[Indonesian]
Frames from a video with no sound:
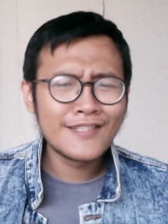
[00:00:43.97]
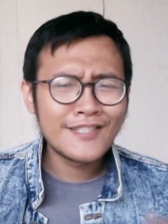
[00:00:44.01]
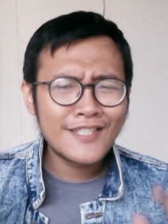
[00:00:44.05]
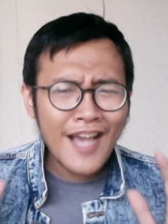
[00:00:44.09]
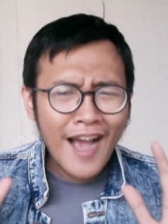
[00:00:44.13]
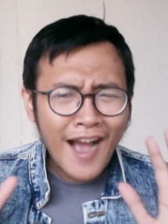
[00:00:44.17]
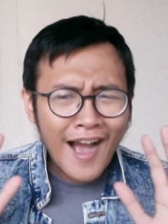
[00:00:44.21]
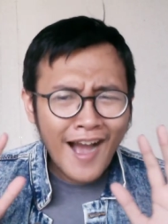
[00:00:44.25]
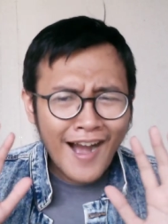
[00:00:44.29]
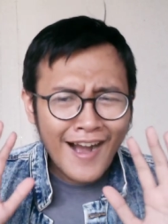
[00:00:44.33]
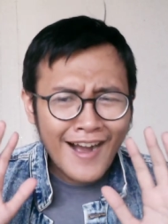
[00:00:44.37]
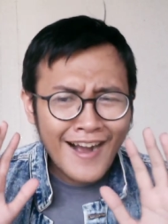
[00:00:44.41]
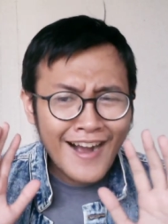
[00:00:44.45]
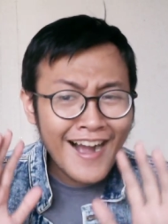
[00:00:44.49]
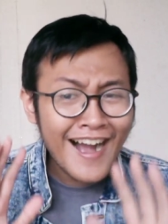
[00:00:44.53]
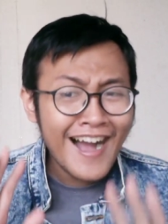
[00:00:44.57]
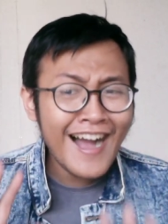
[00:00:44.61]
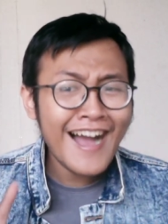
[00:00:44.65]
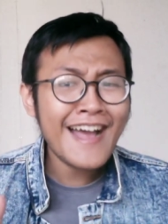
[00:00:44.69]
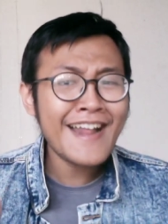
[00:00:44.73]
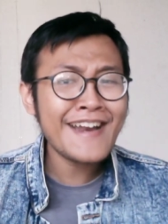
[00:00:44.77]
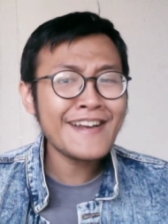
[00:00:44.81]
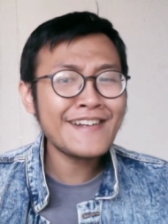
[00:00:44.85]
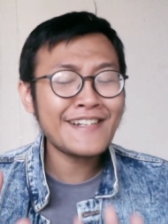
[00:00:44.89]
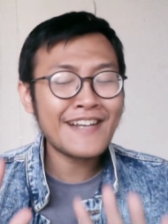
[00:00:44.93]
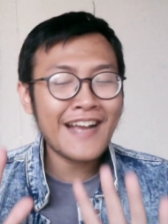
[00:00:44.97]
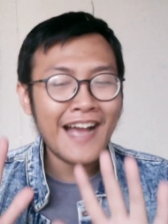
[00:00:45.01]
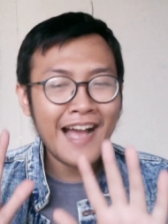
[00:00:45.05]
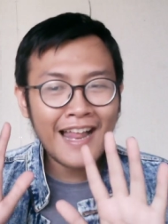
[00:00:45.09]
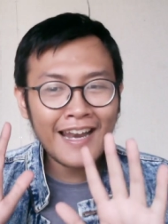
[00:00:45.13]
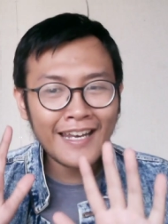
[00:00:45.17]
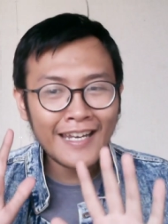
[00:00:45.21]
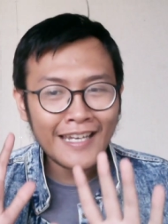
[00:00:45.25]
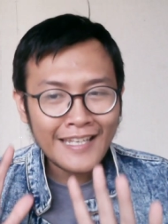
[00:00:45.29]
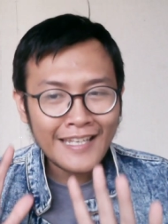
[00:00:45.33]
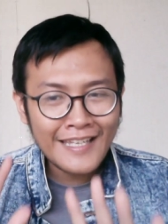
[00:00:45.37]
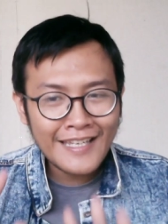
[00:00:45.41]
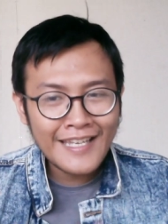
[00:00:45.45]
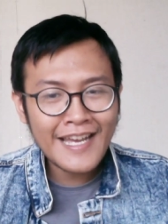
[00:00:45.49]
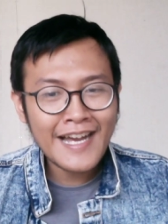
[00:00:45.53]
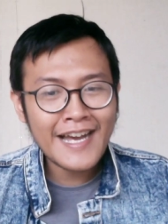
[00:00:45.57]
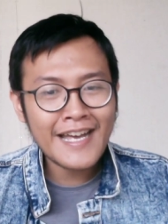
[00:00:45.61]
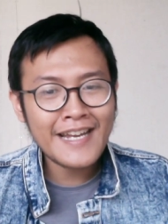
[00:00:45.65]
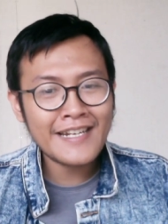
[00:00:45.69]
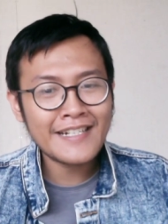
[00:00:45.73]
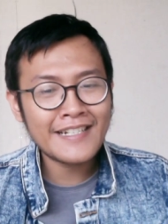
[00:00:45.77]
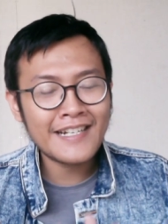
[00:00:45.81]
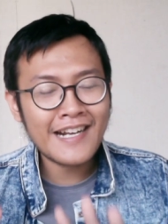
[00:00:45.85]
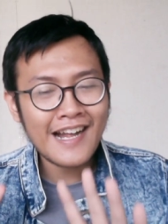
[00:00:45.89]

jangan kalian